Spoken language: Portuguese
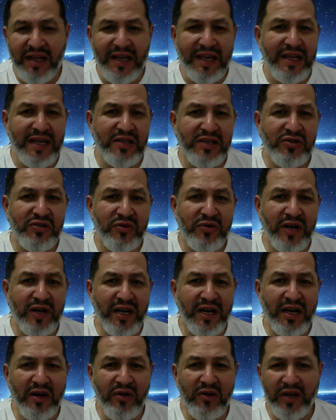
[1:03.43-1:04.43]
Este é um
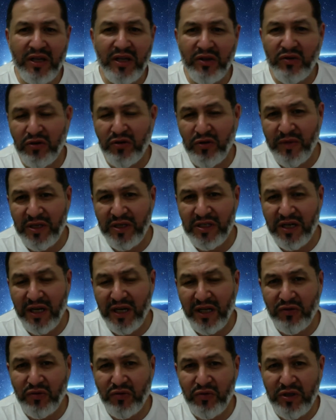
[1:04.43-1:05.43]
canal que é totalmente
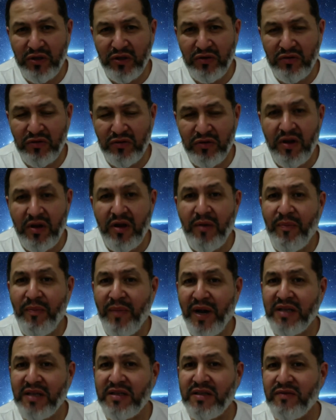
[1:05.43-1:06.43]
gratuito,
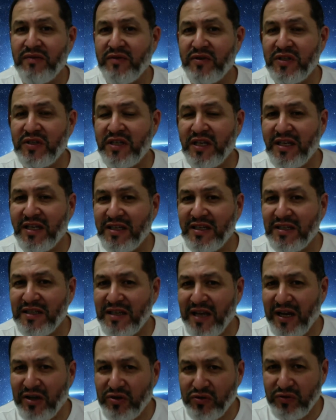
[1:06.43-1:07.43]
mas se você
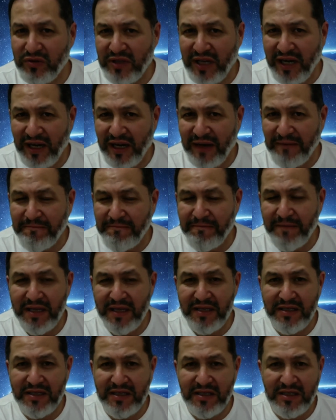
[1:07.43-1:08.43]
quiser ajudar
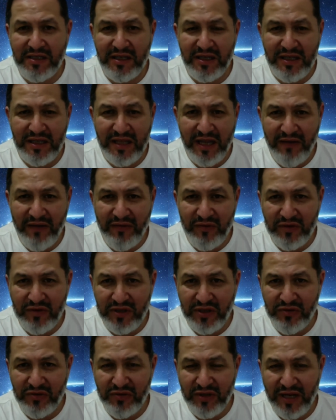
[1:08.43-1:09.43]
e sentir que deve nos
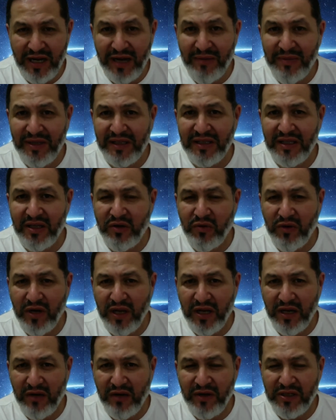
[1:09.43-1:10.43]
ajudar a manter o
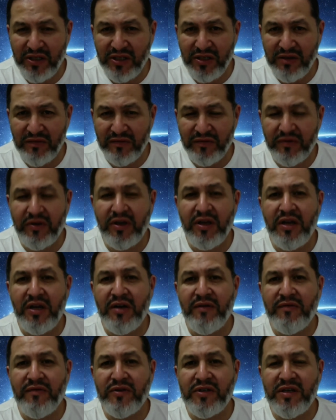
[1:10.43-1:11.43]
canal ativo,
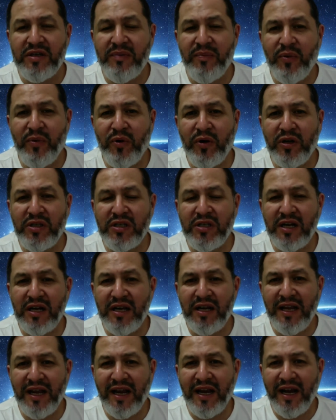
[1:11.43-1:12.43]
você pode
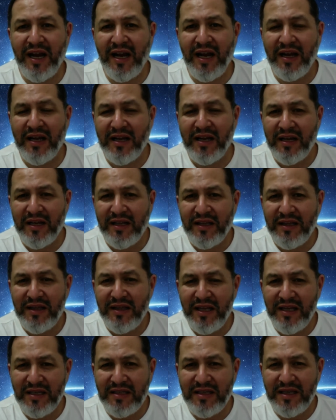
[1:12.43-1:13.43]
clicar
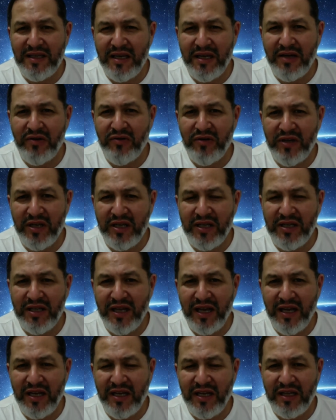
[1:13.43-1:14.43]
nesse ícone que
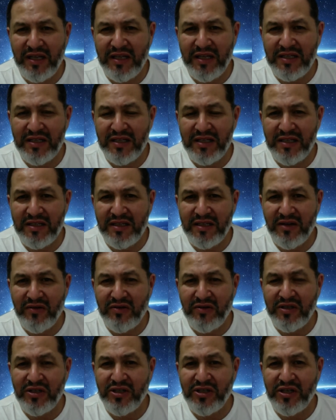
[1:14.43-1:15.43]
está aí na descrição,
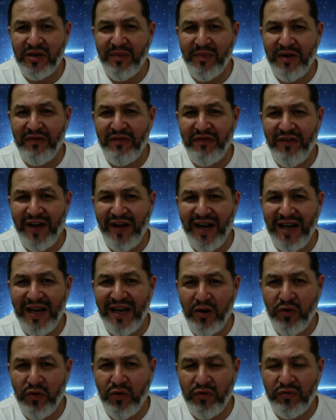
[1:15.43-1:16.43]
que se chama
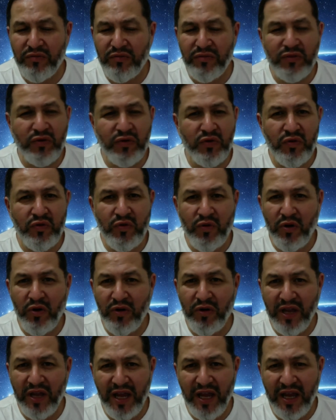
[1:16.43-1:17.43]
Valeu. Com
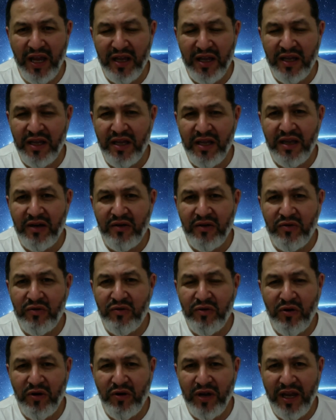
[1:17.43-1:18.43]
qualquer, com
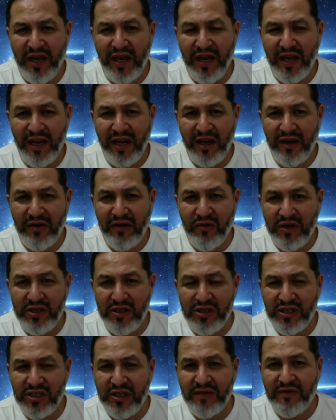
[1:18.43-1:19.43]
qualquer
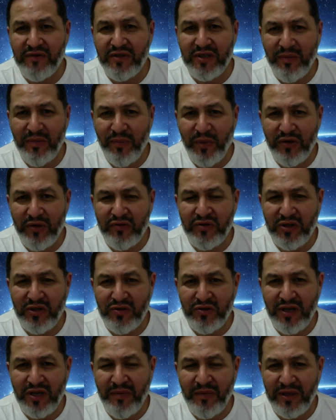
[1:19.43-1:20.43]
quantia, você pode nos
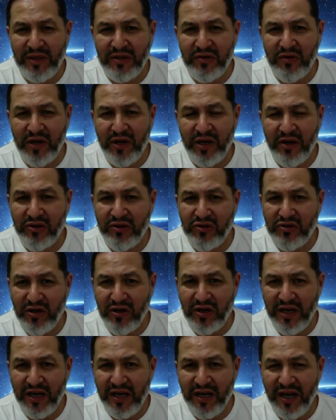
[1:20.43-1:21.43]
ajudar a manter o canal. É
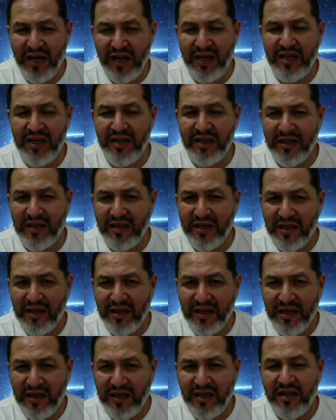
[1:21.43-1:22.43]
só clicar ali
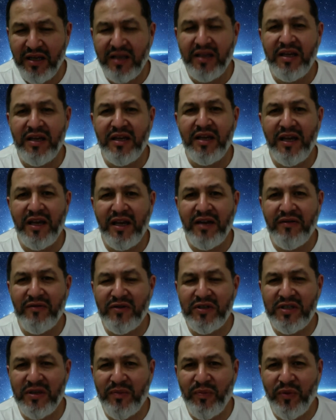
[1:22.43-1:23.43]
que é,
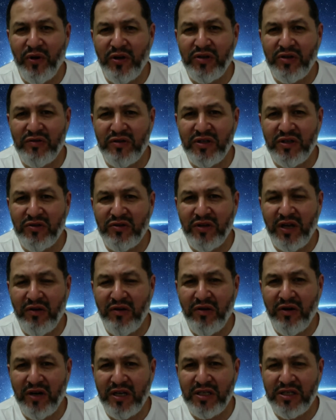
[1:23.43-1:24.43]
você pode nos ajudar
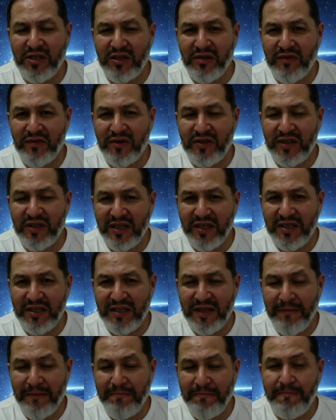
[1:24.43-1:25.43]
com a quantia que você
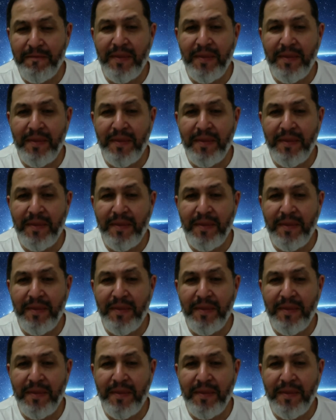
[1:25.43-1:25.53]
quiser.